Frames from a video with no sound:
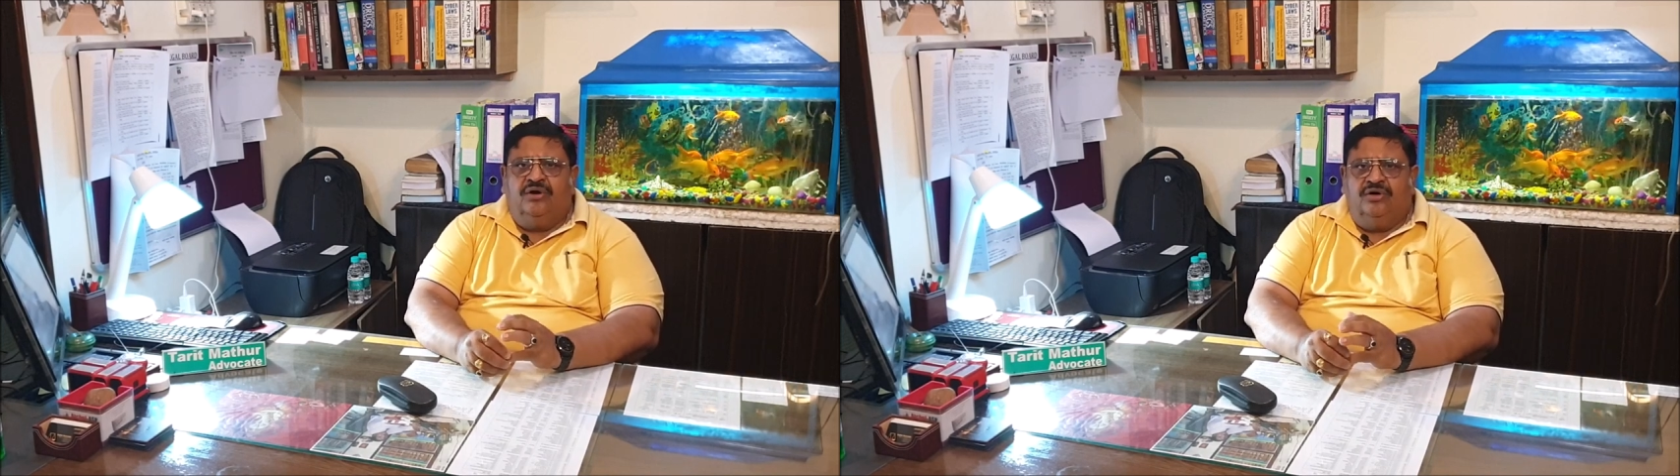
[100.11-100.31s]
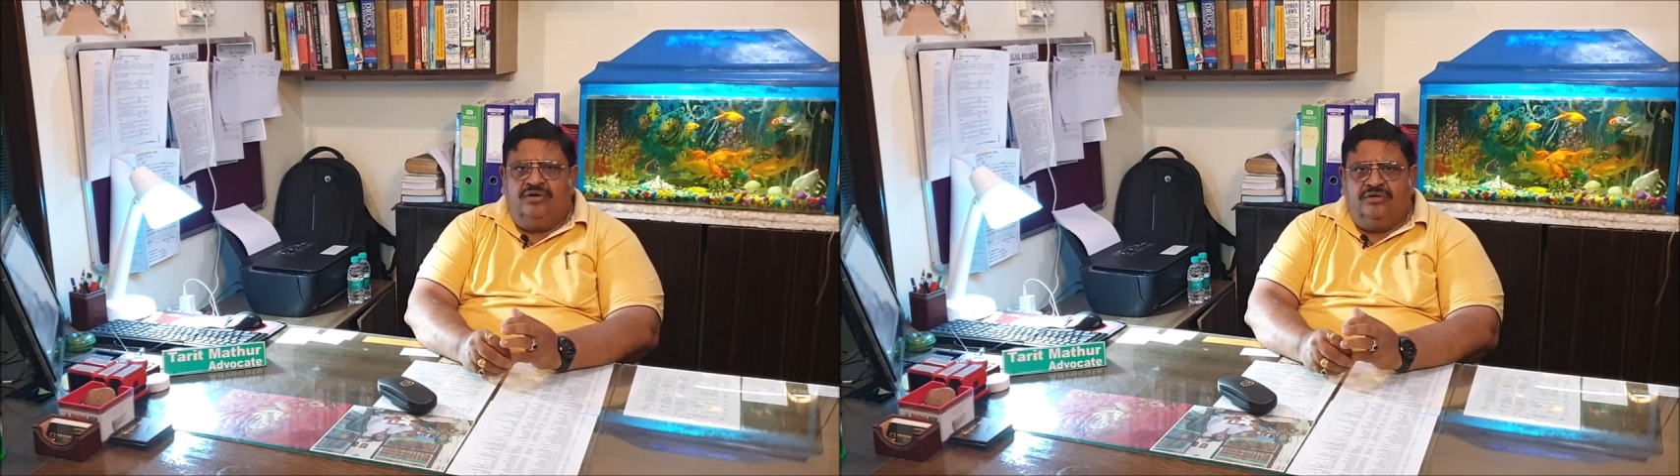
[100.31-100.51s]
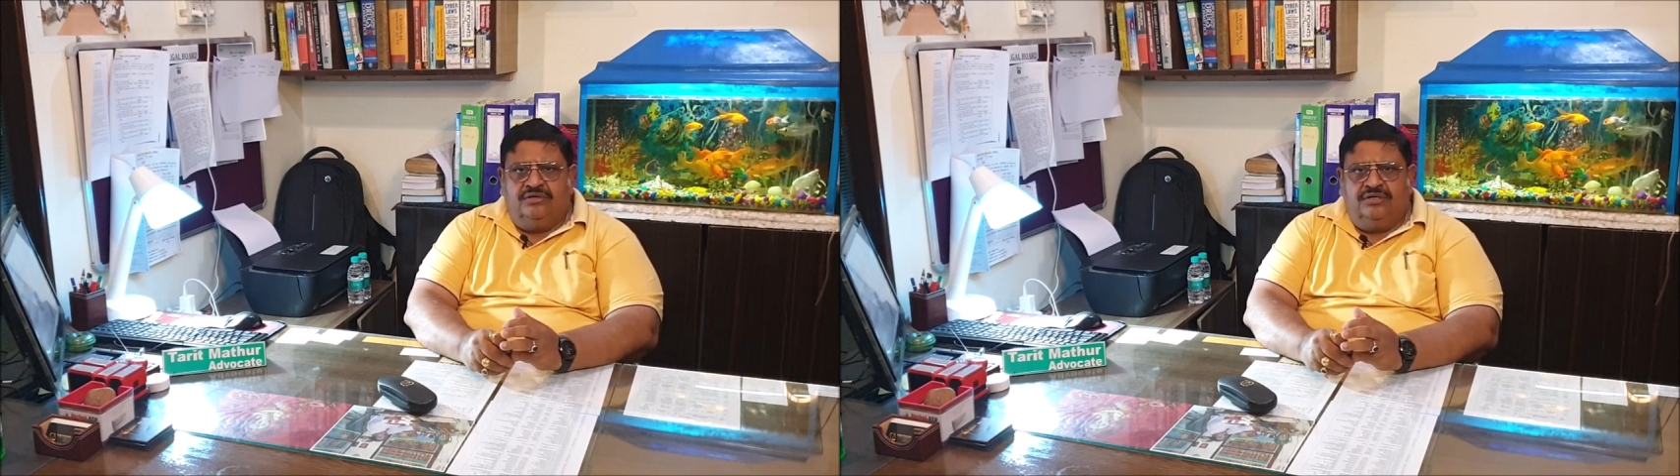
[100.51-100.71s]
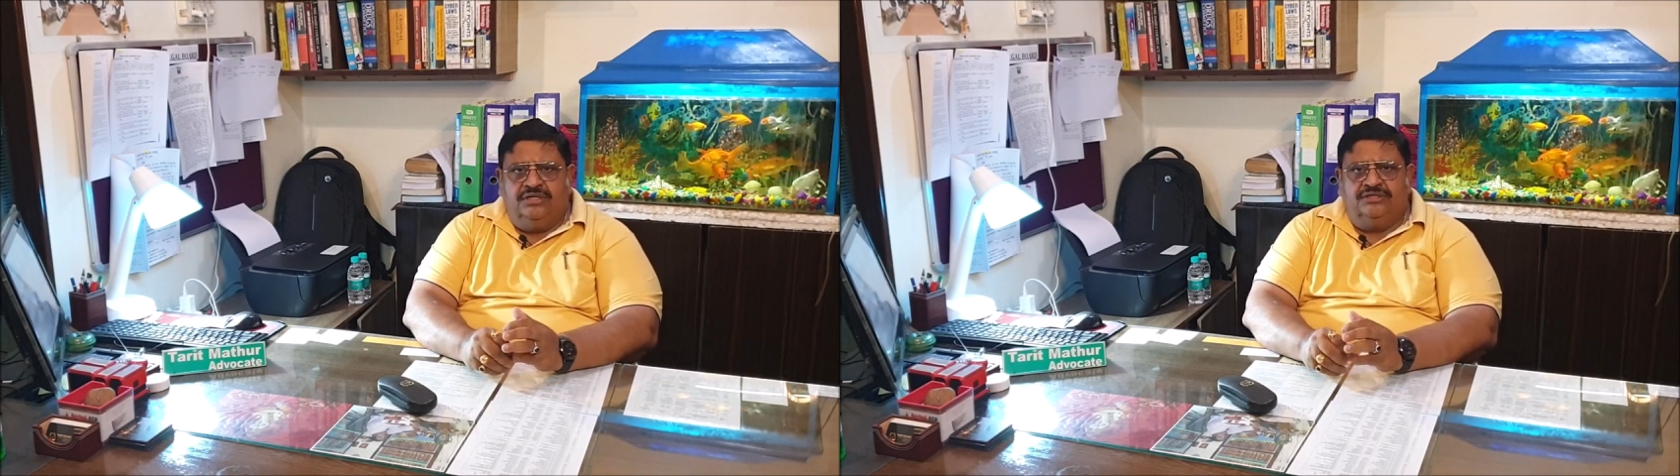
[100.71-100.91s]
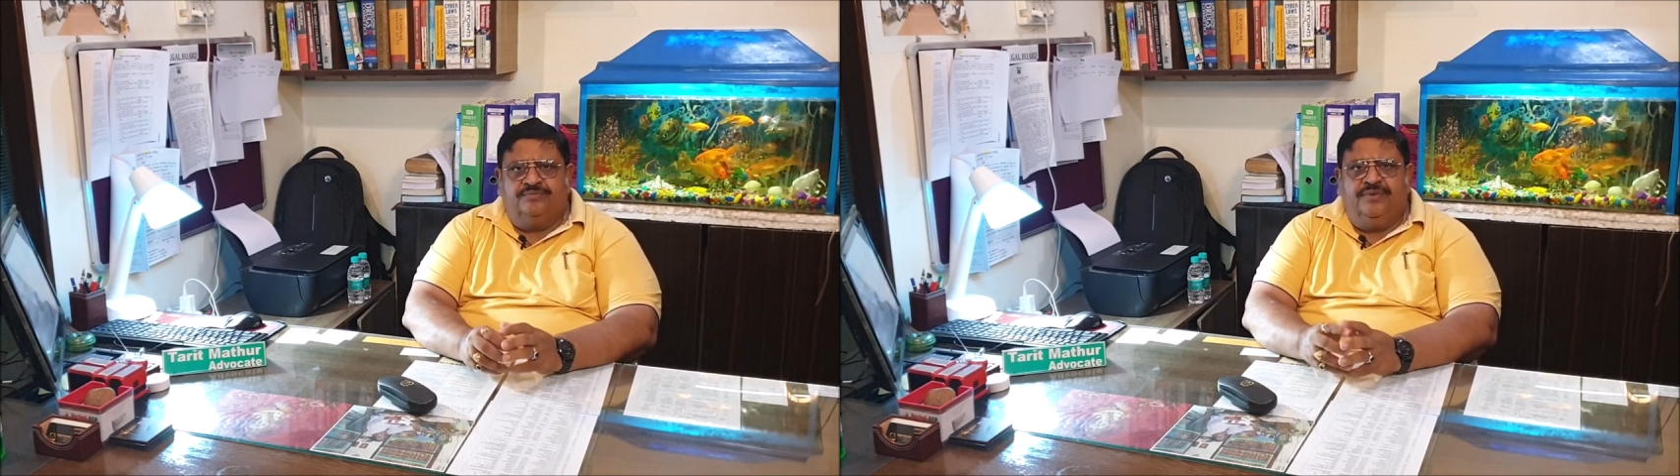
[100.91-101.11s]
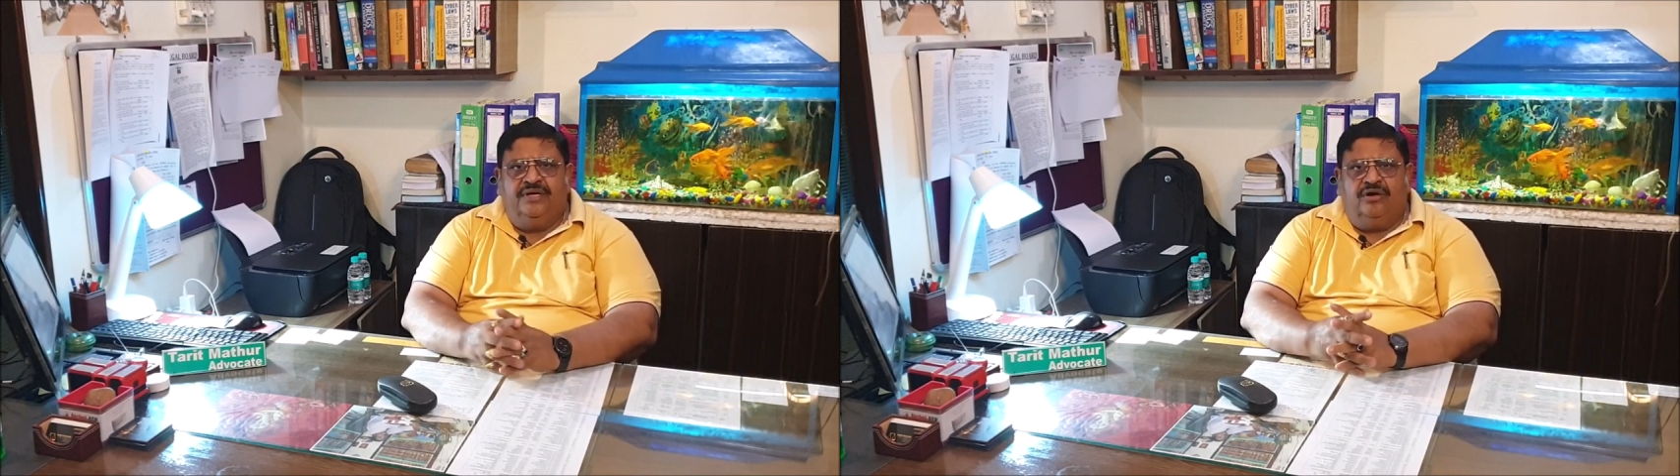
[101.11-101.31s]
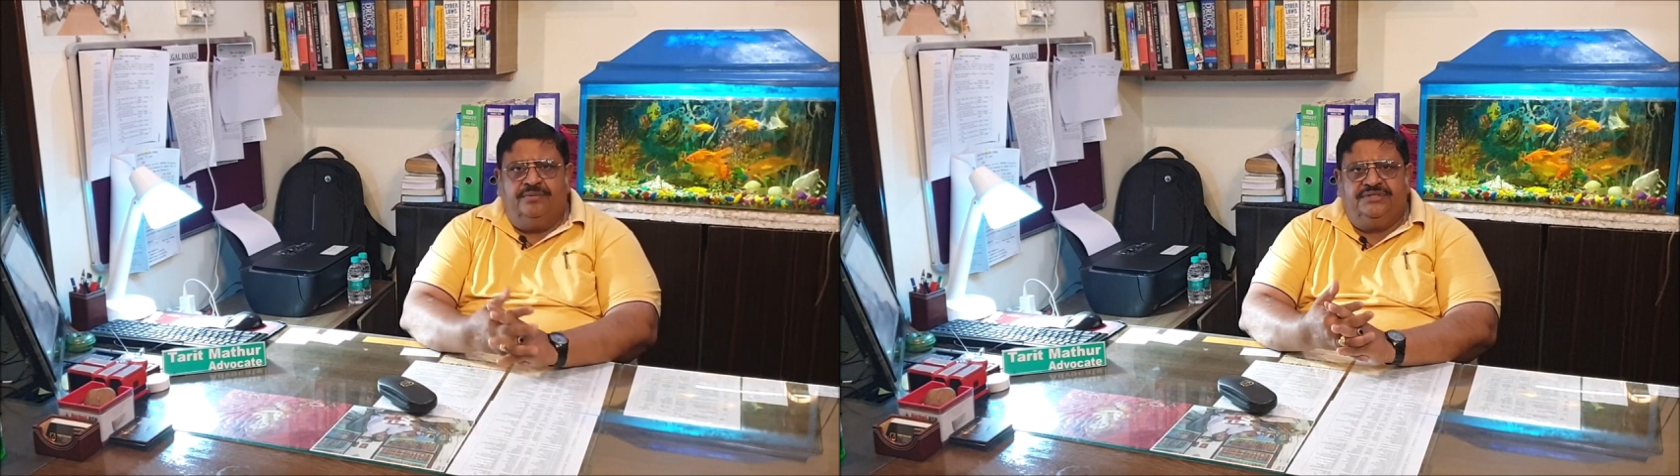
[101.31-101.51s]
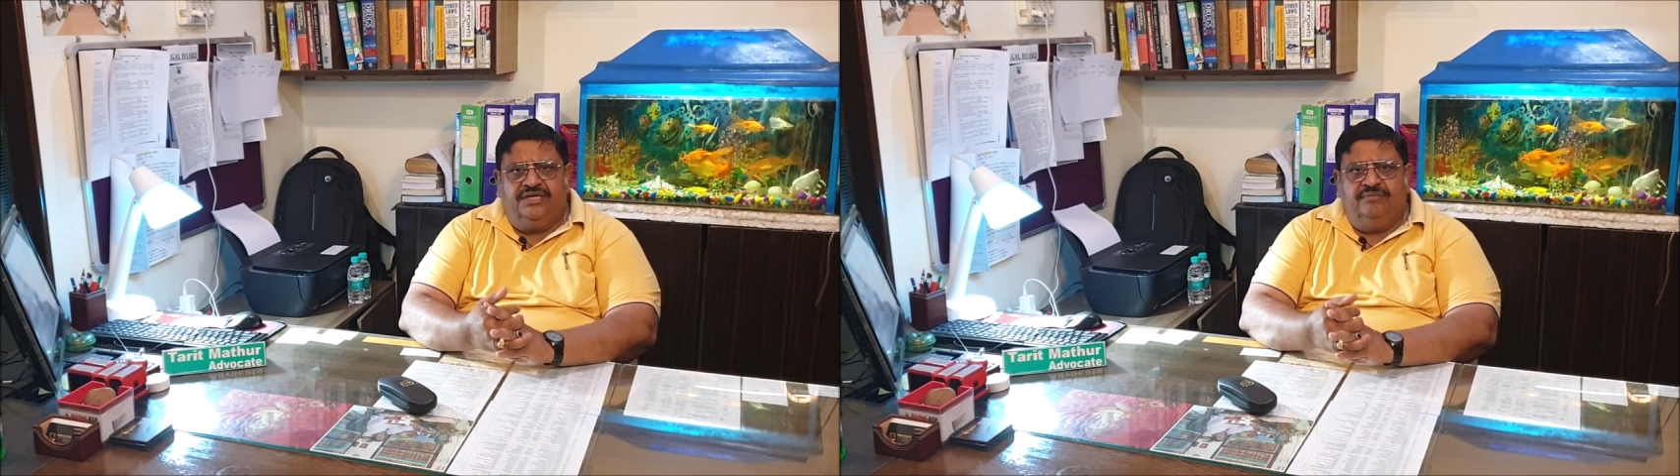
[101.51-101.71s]
और इस पे
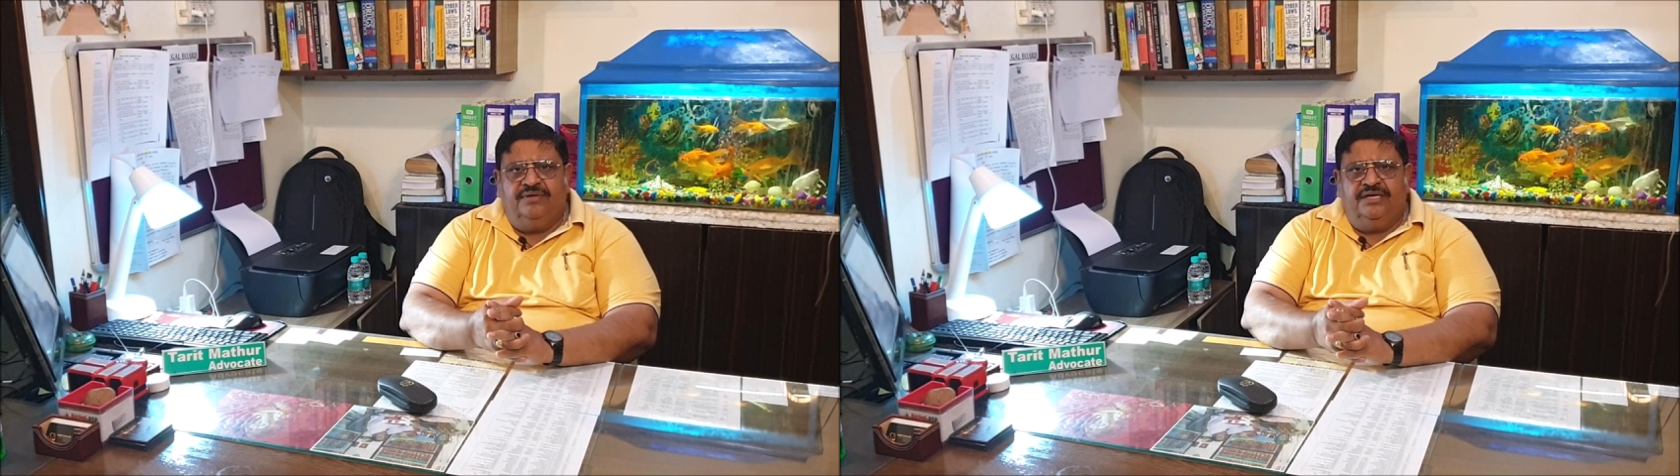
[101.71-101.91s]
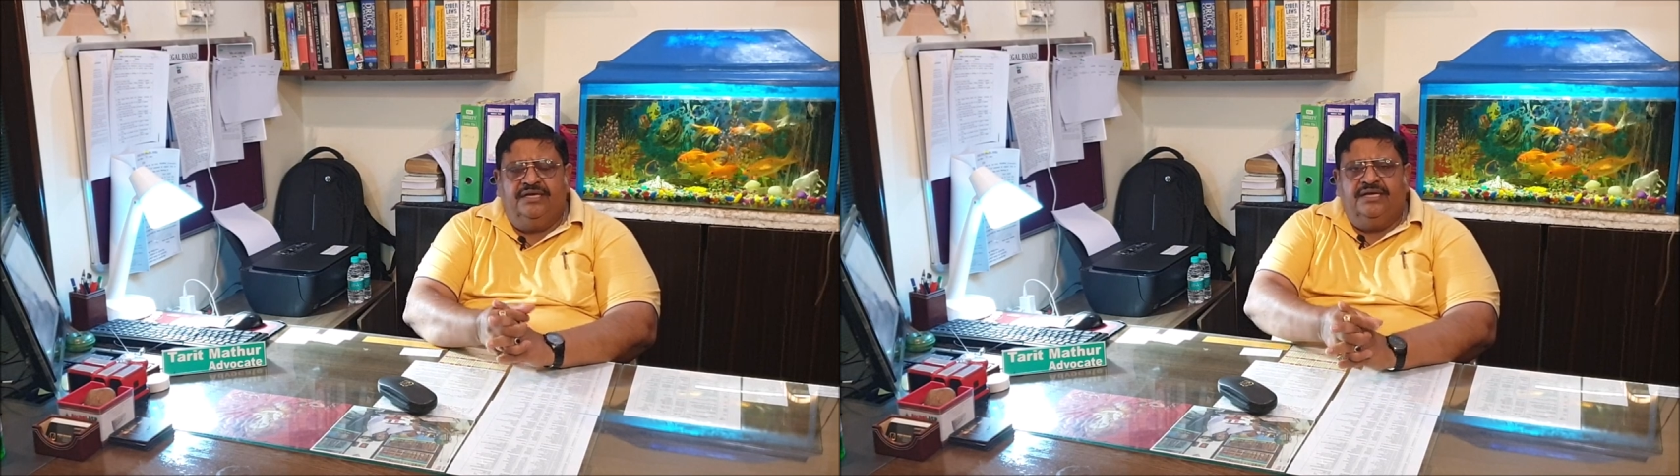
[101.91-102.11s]
ऑप्शन में